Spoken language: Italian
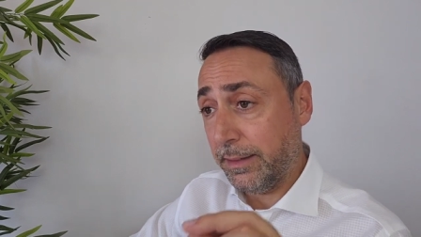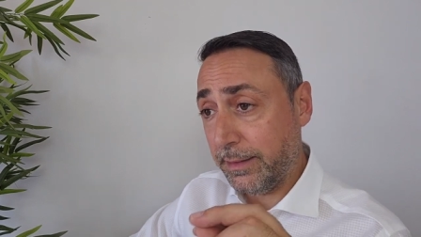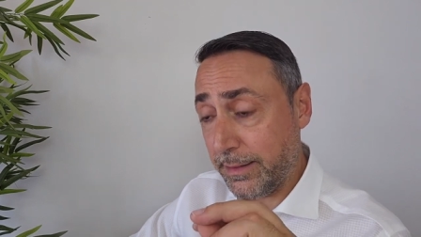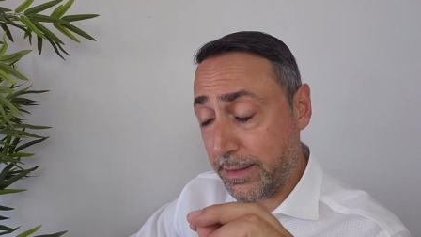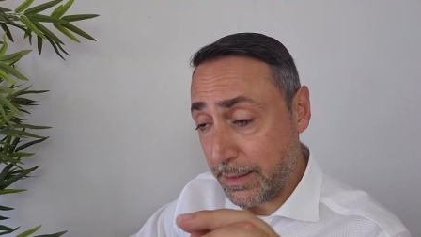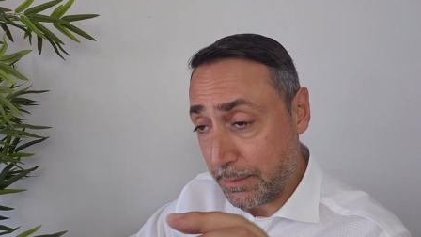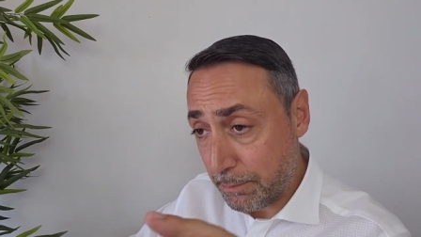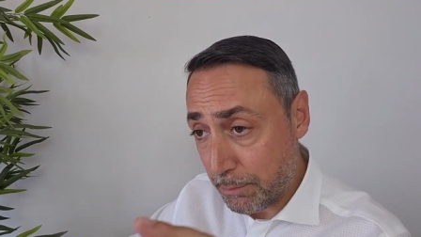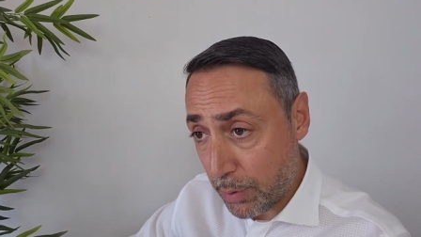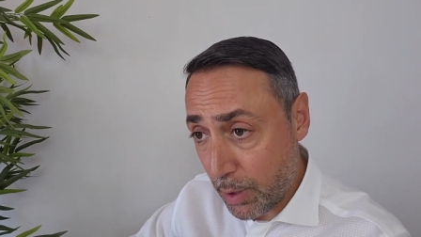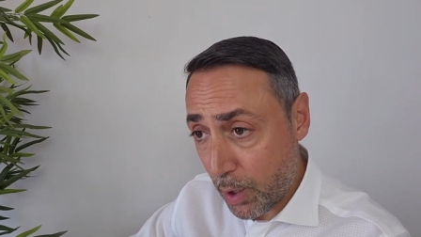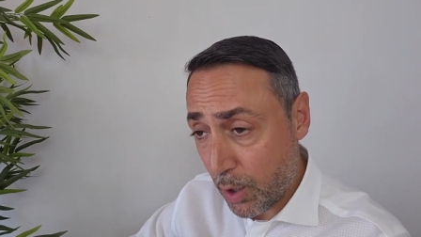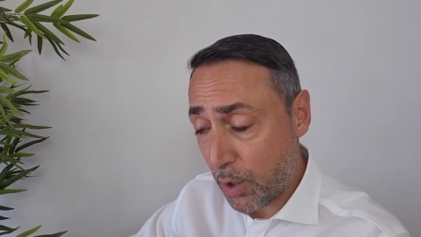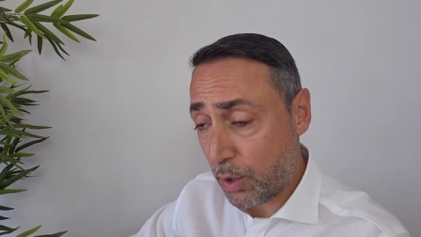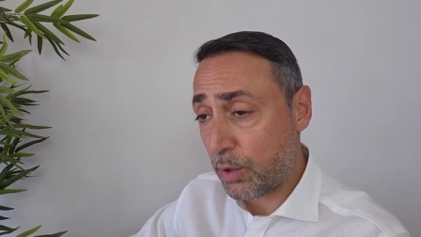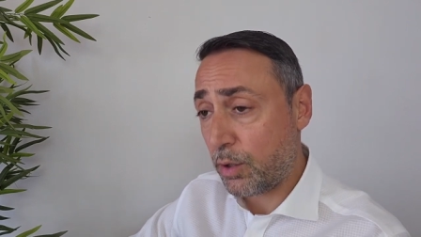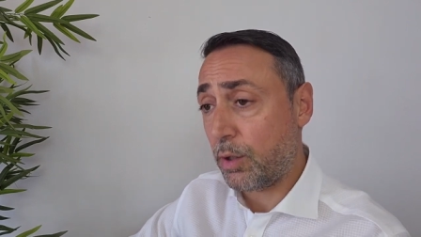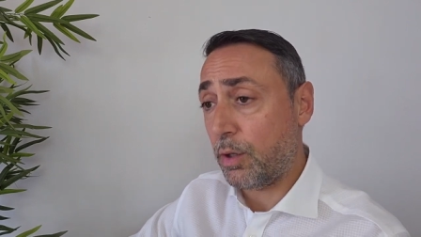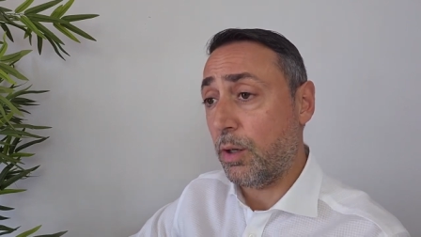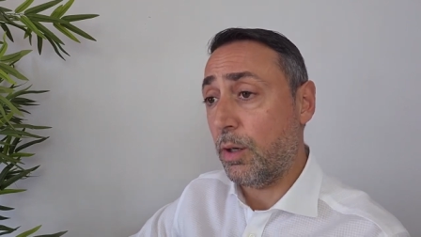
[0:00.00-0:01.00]
di
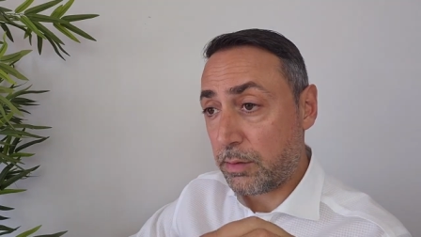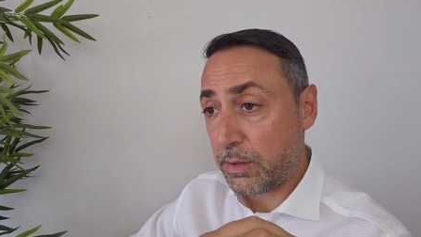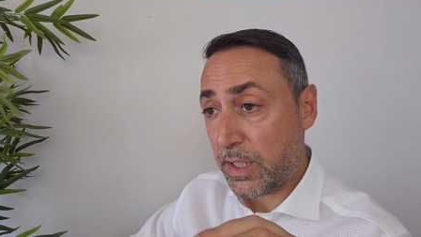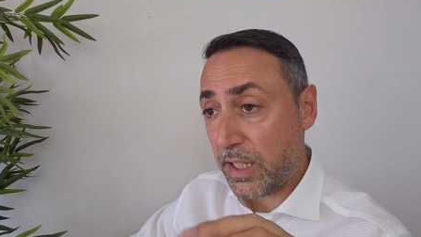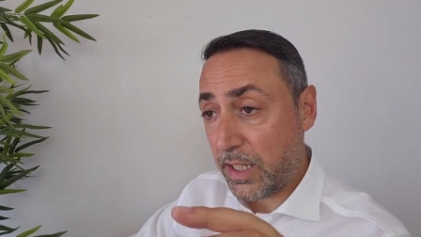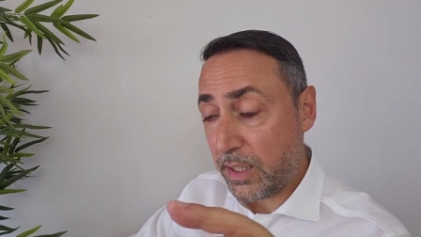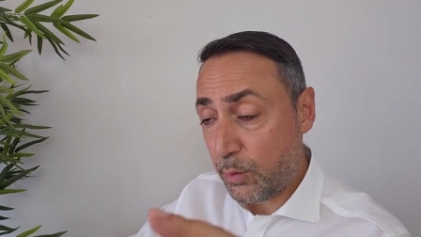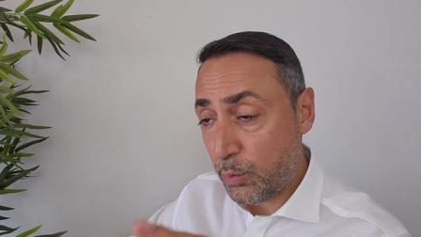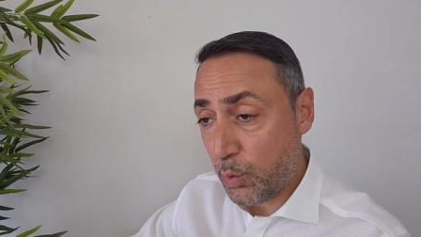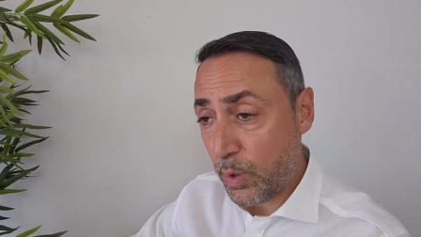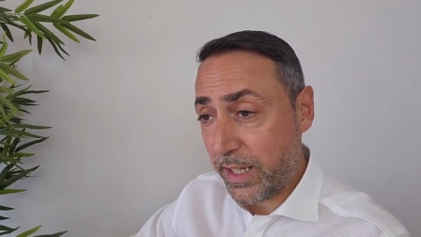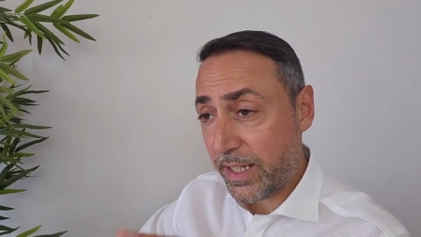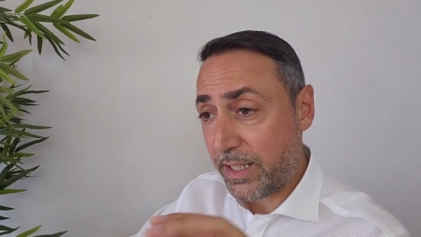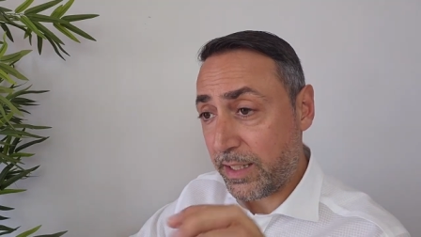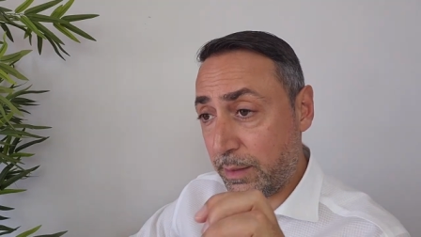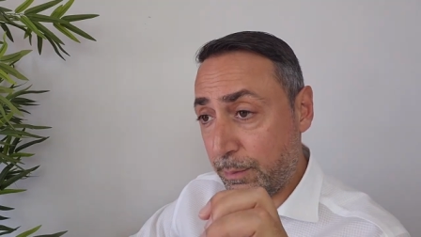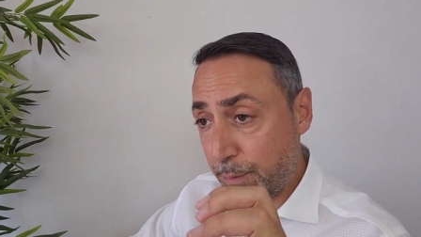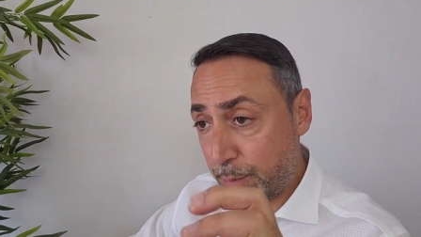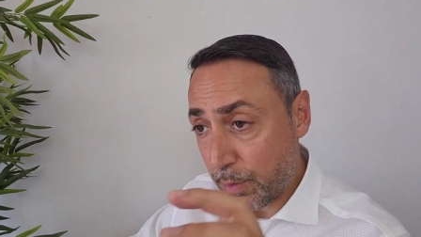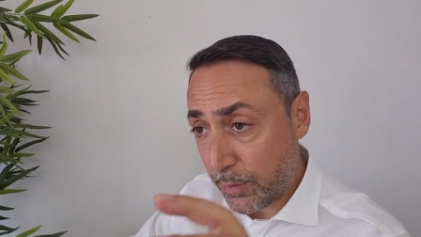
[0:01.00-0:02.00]
blocco delle tue
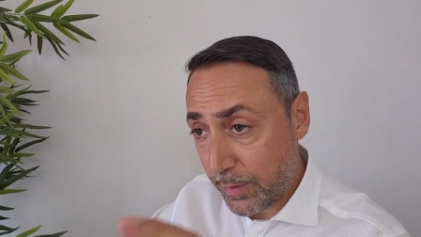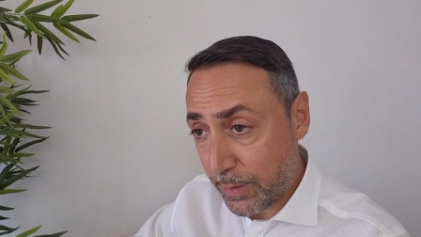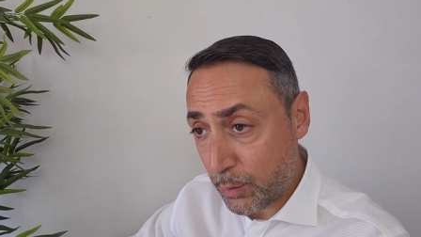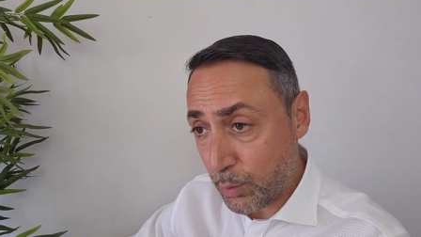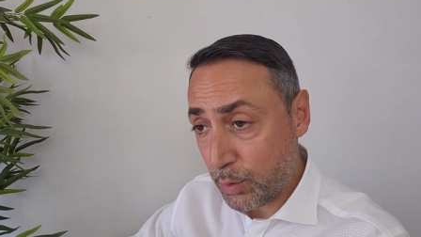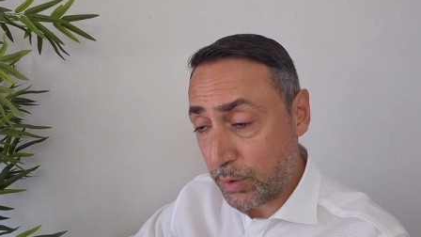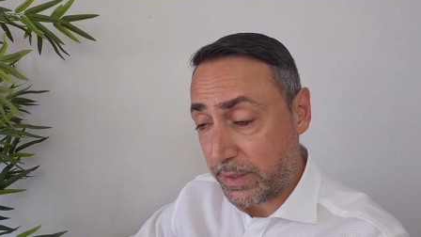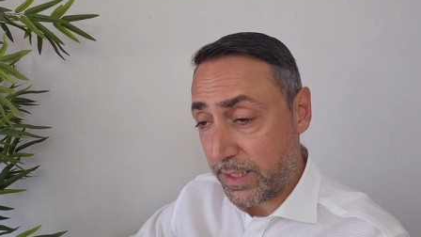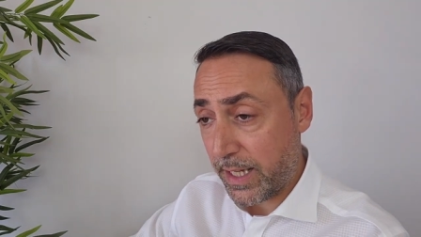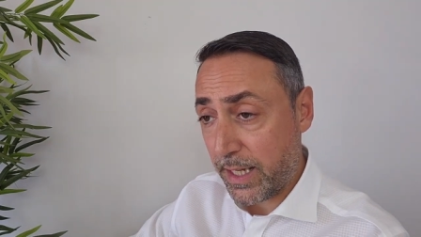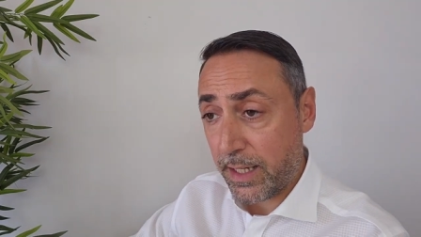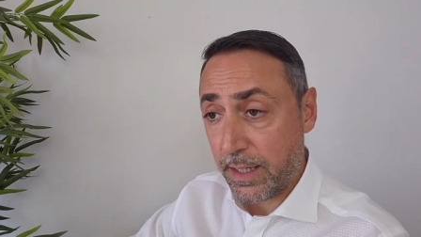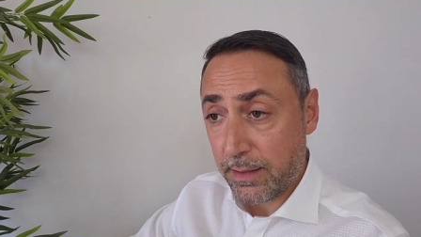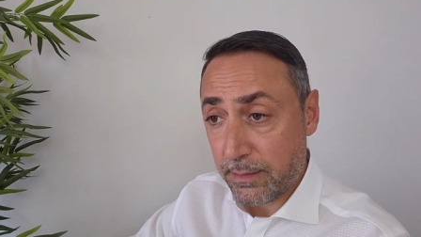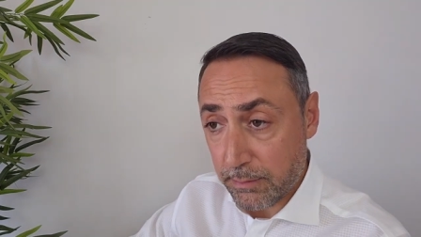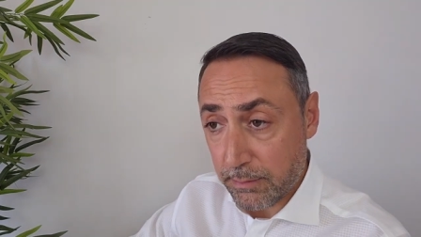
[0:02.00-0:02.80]
criptovalute